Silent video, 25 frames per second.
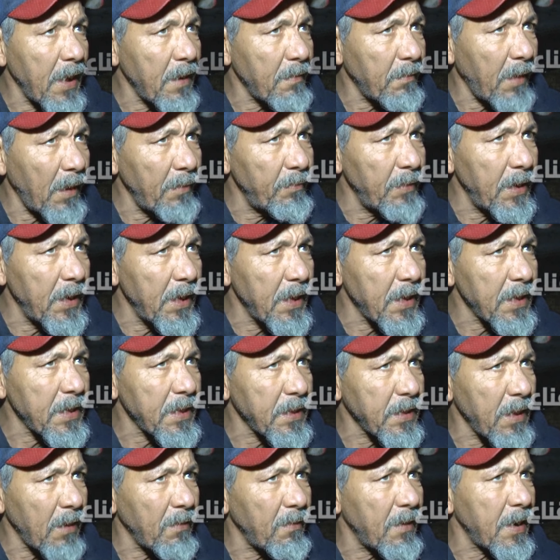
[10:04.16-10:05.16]
أربعة من
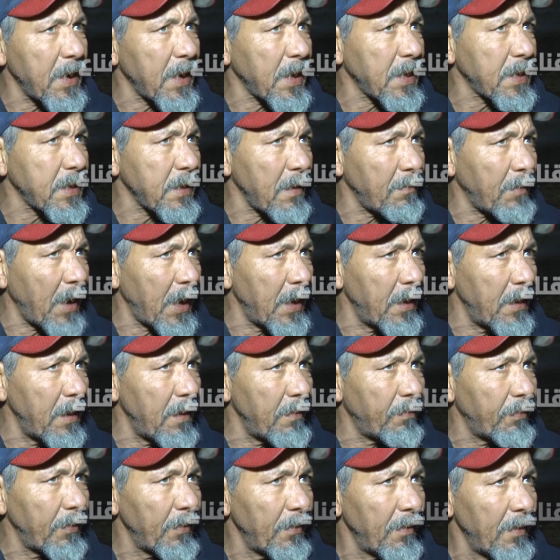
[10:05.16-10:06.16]
الناس تصور السبعة
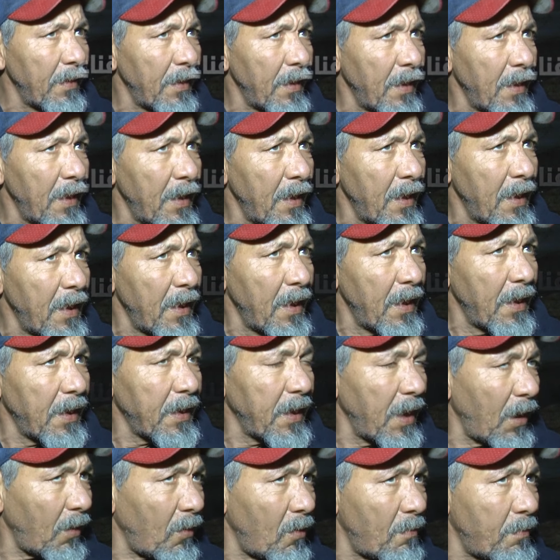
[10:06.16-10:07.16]
آلاف
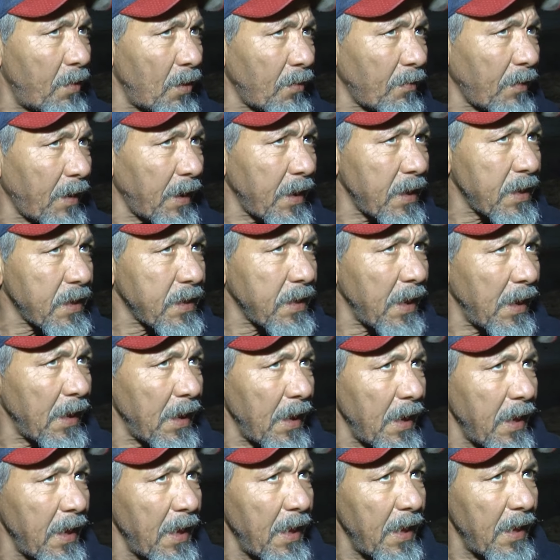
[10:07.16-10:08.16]
ناخذ بك رسال
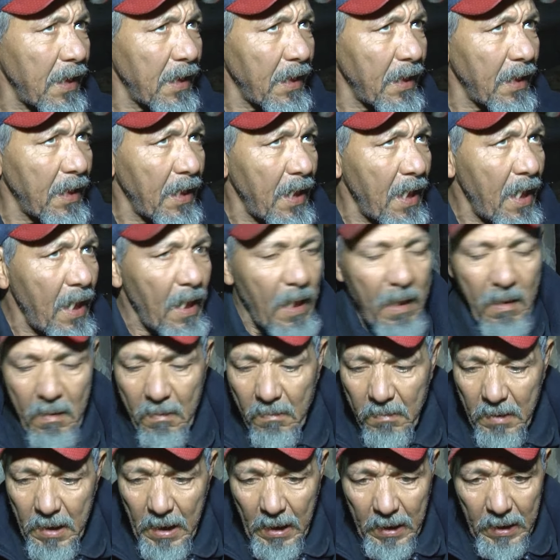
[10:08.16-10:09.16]

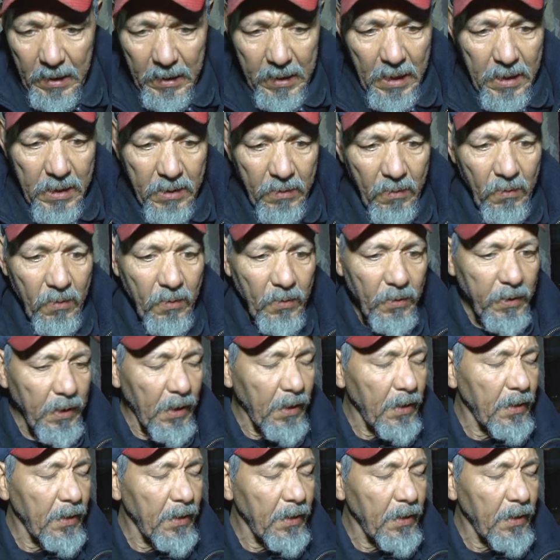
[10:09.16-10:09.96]
والآخر كسكروت